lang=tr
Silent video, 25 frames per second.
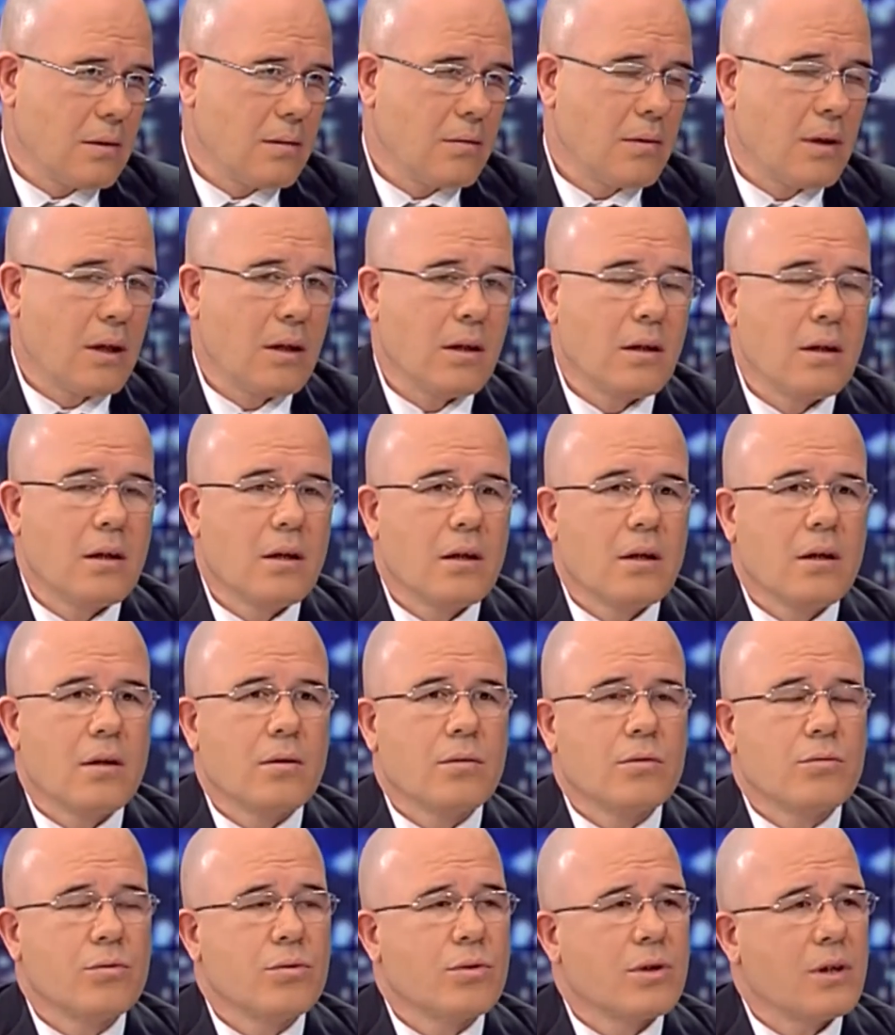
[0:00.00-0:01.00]
Ve
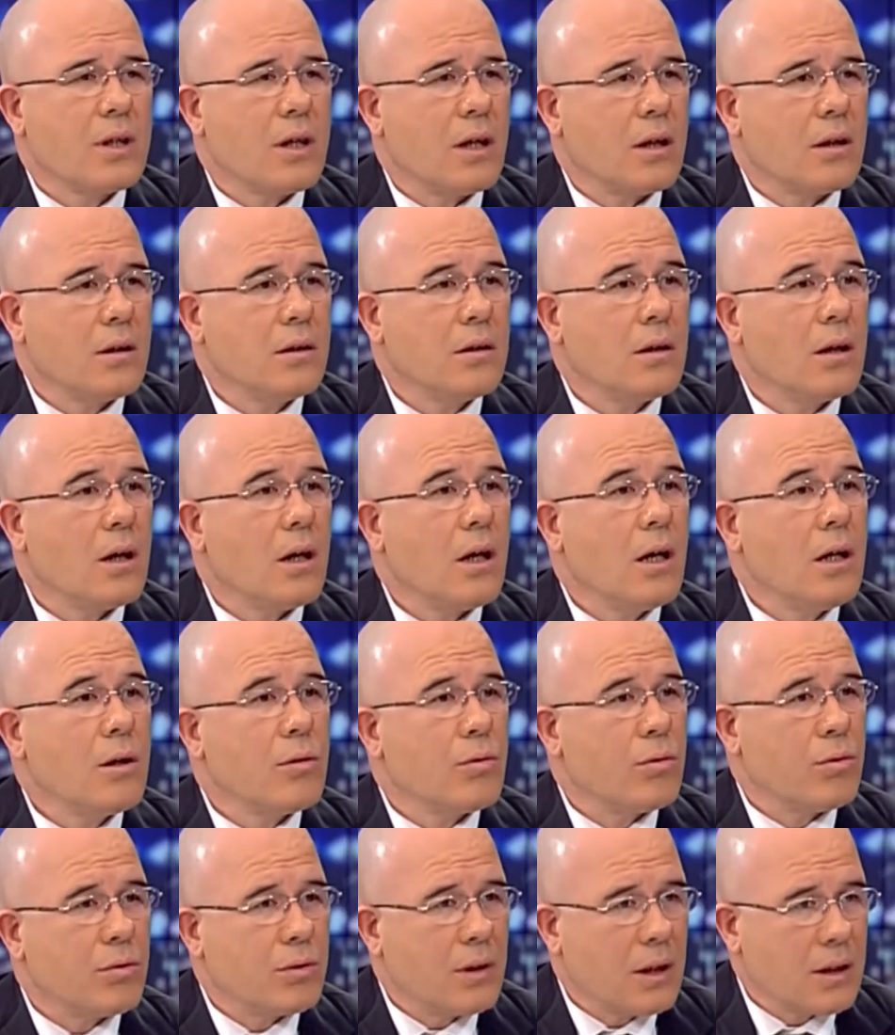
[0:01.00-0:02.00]
Türkiye'nin
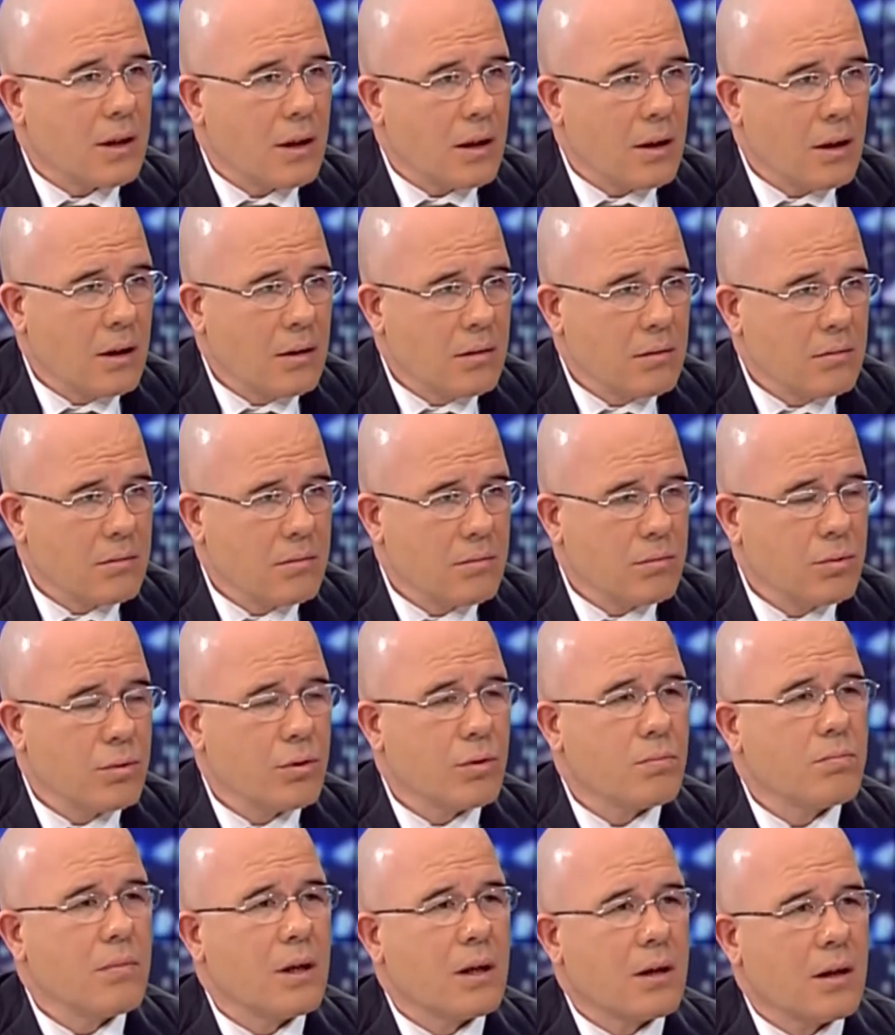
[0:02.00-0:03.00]
en önde gelen
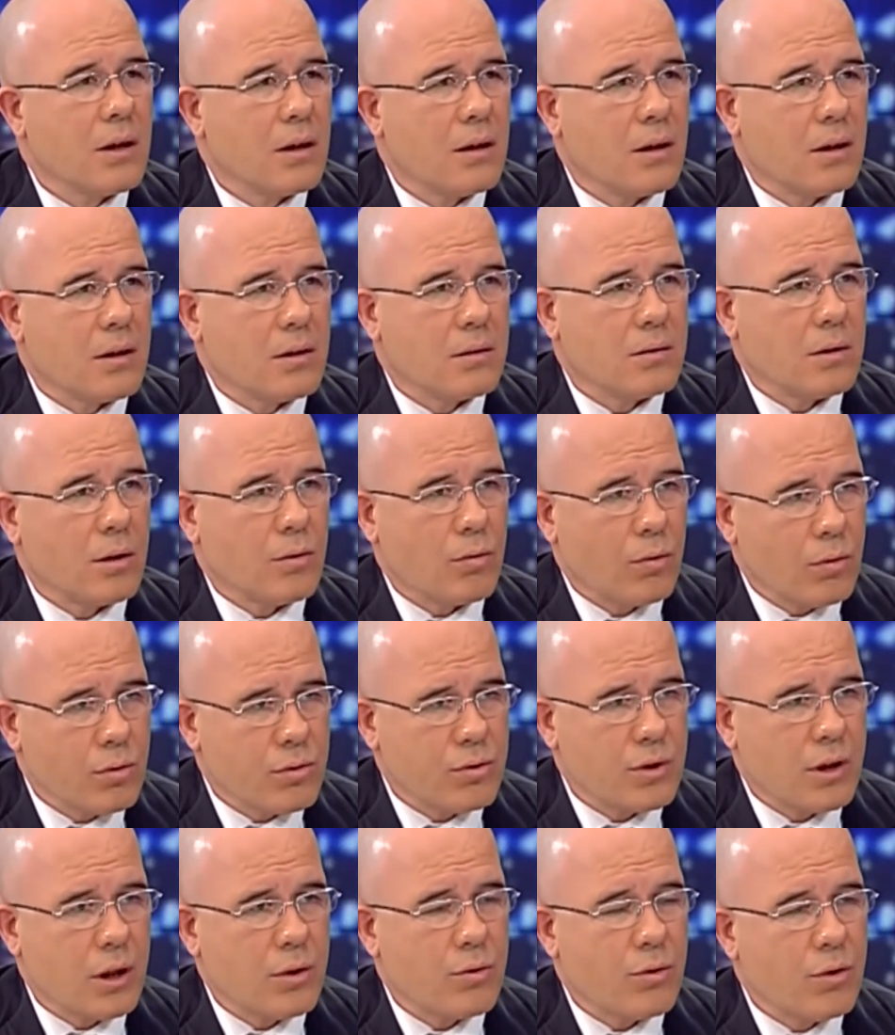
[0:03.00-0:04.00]
büyük markalarından
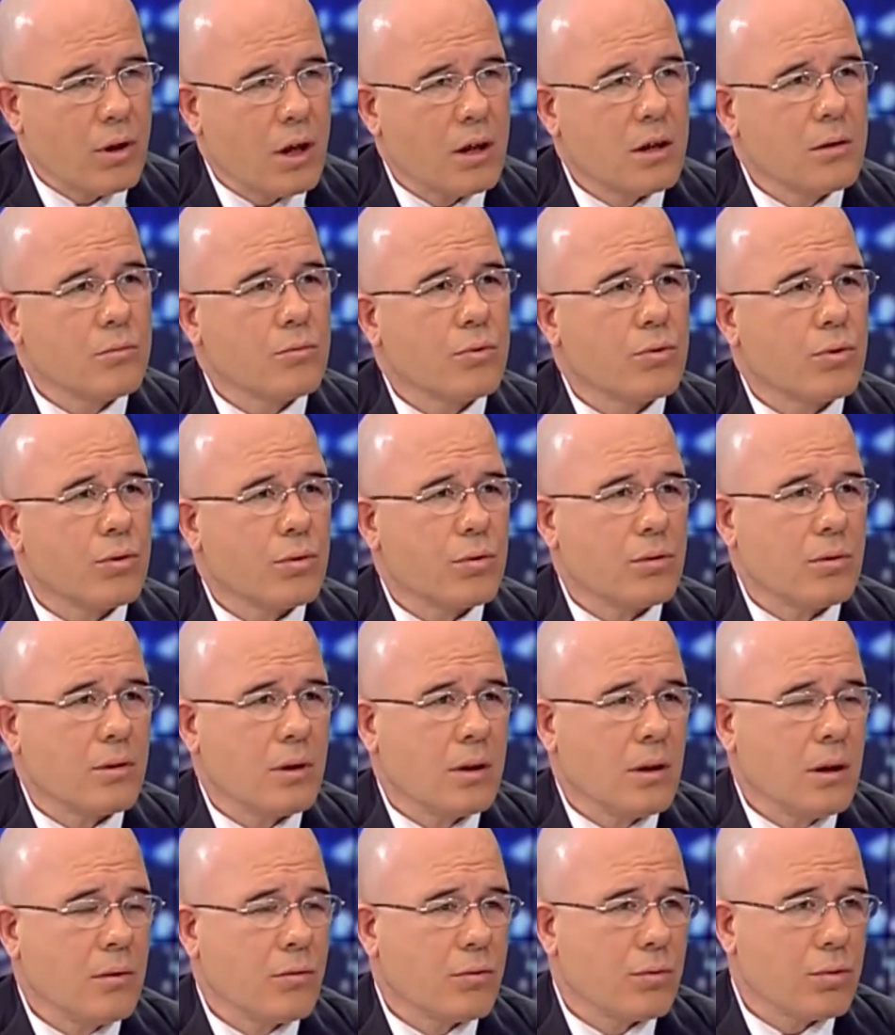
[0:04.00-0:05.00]
oluşan yönetim
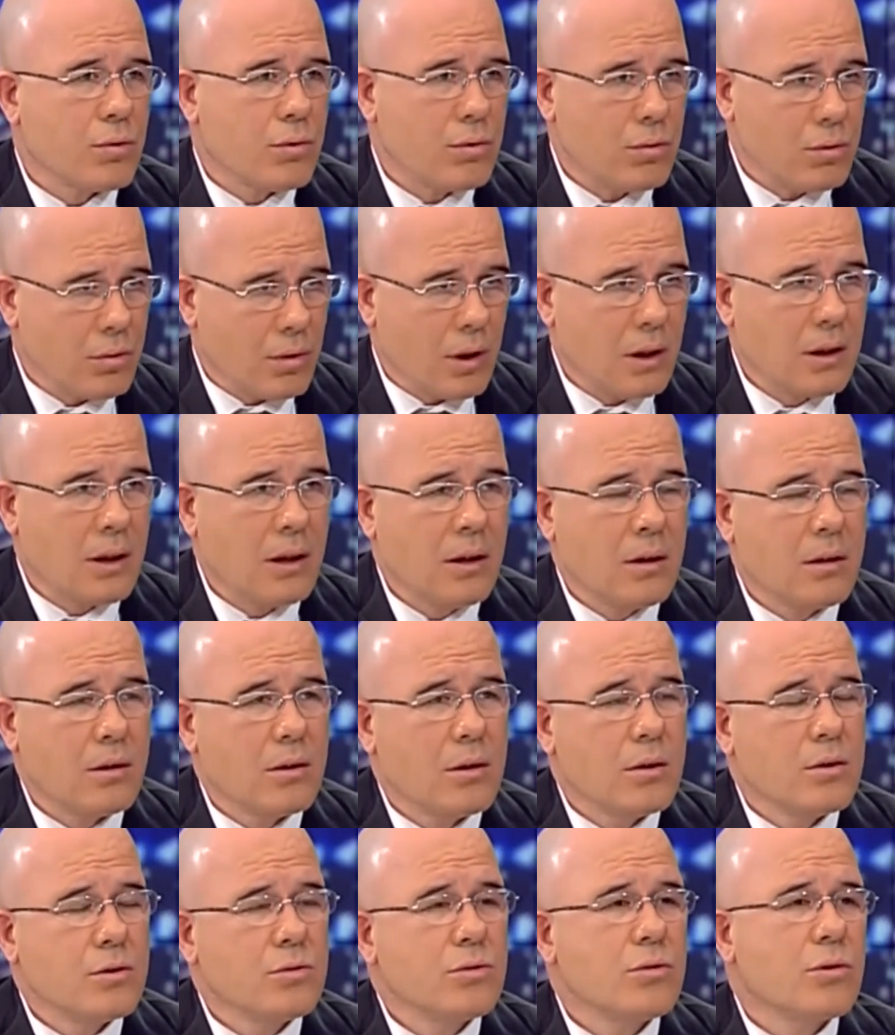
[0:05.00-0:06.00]
kuruluyla da, kuruluyla da
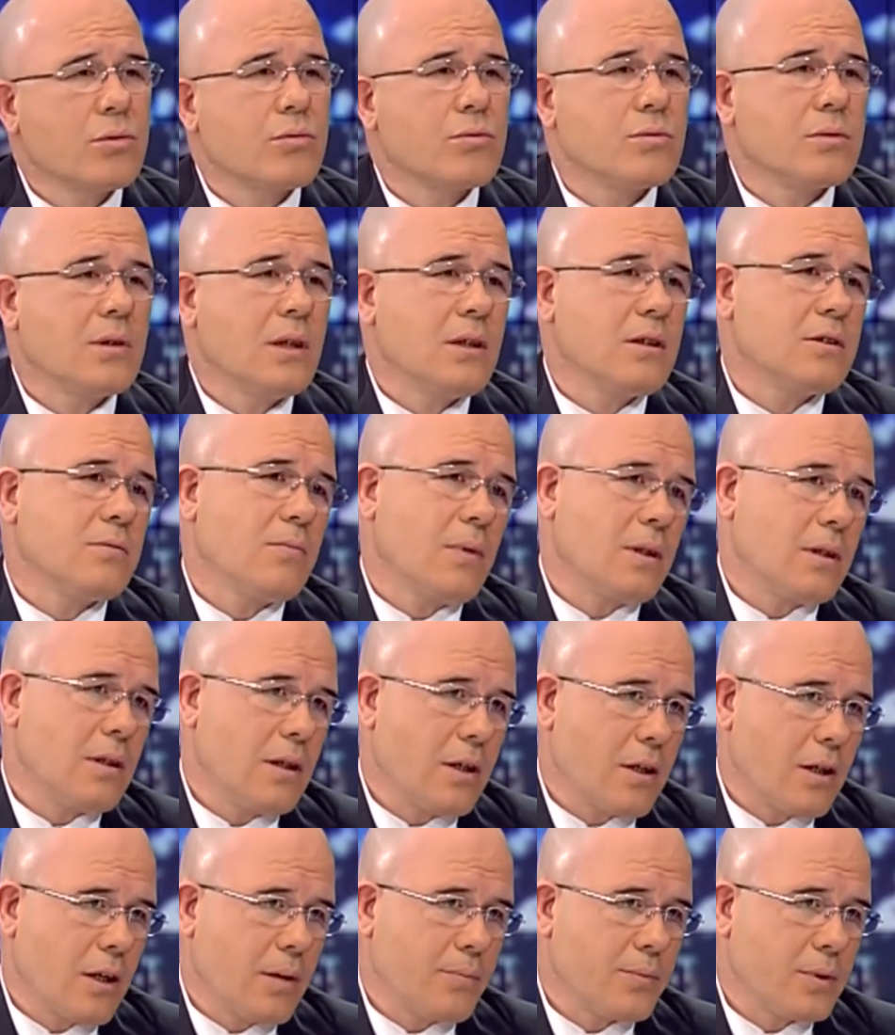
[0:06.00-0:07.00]
çok güzel
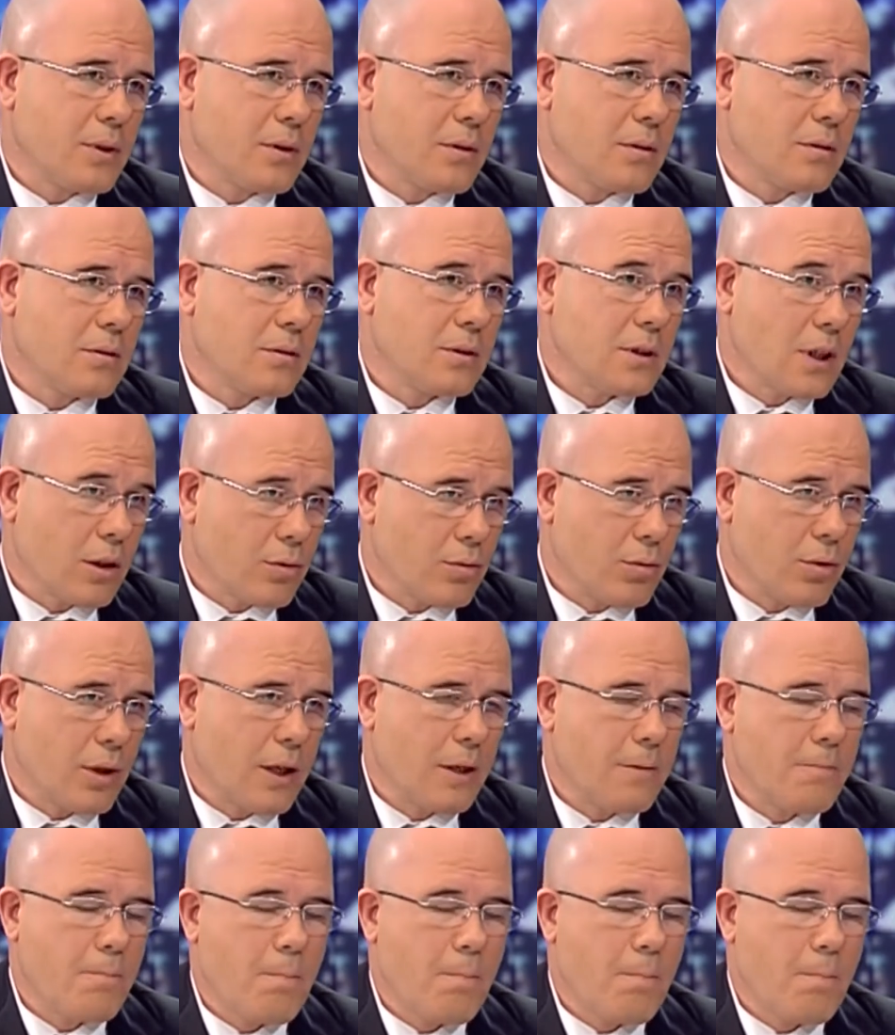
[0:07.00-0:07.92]
hizmetler yaptı sektöre.